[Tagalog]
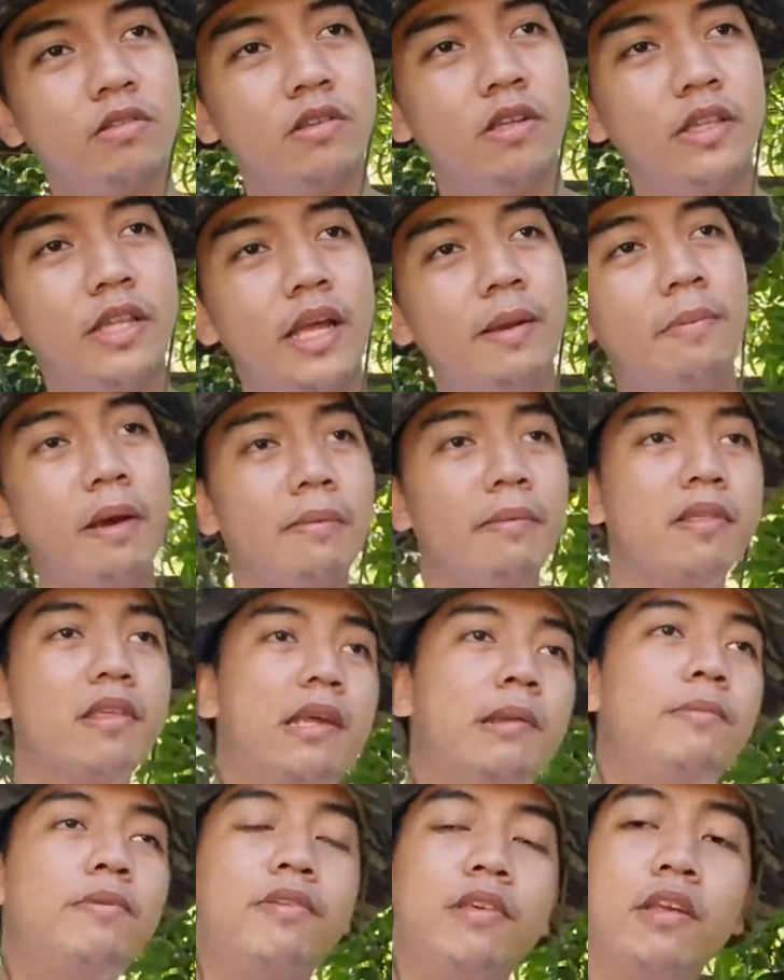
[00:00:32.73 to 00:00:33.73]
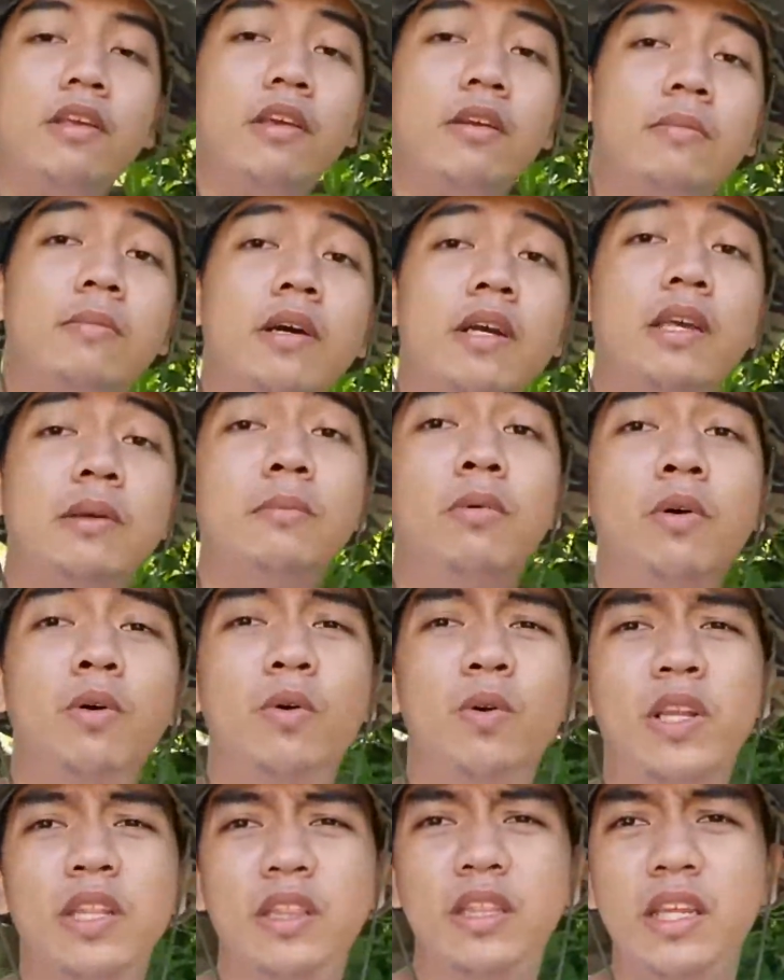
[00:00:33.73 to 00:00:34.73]
Then papasilpi sa inyo ibang ibon
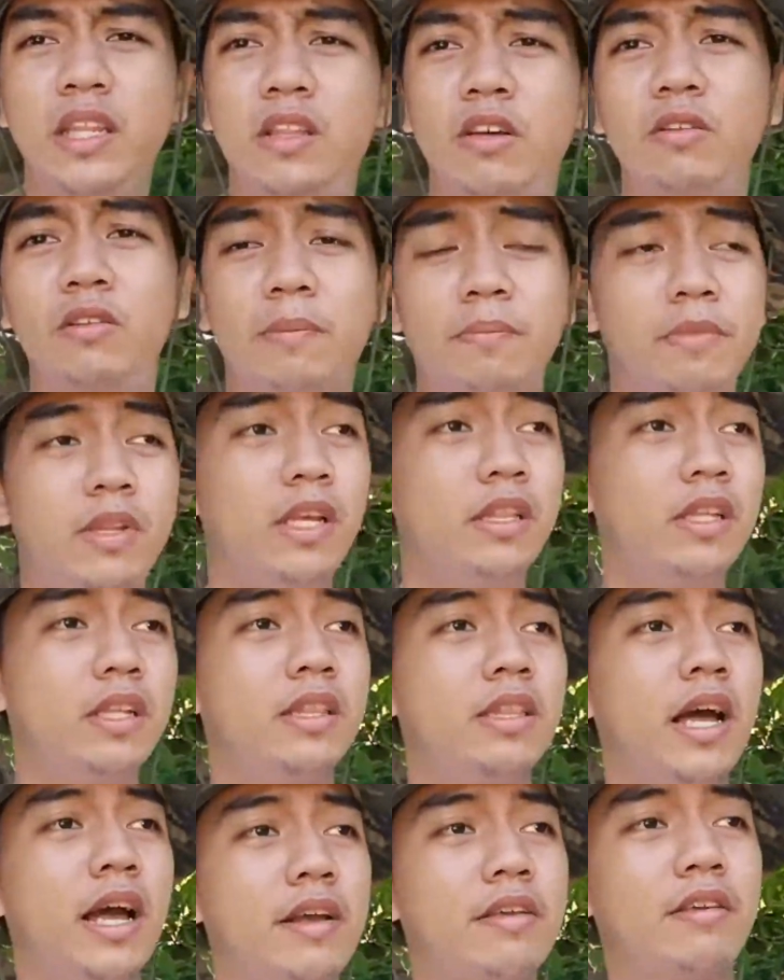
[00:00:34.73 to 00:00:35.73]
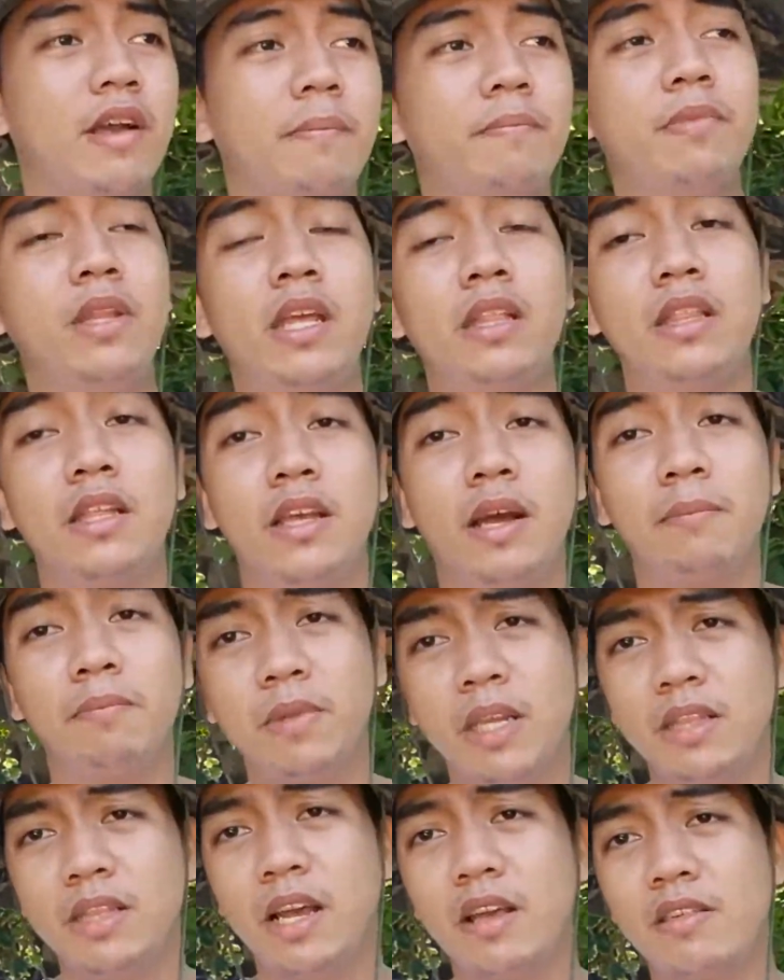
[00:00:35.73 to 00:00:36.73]
ko ulit dito. Updated tayo, update,
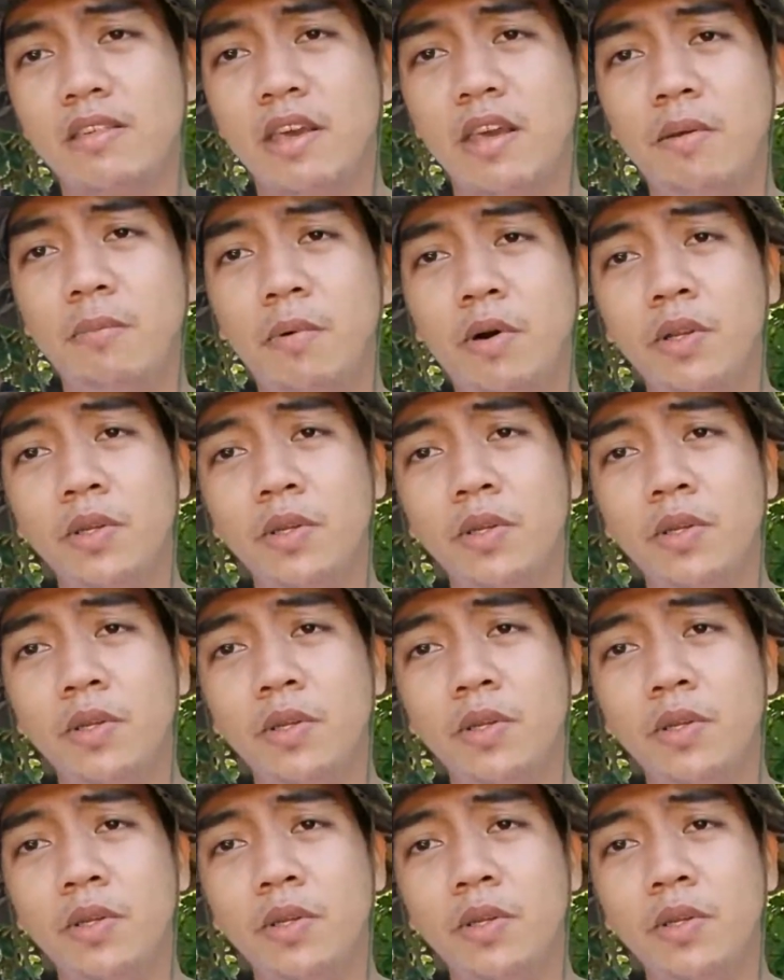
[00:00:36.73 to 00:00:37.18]
update tayo sa ibon.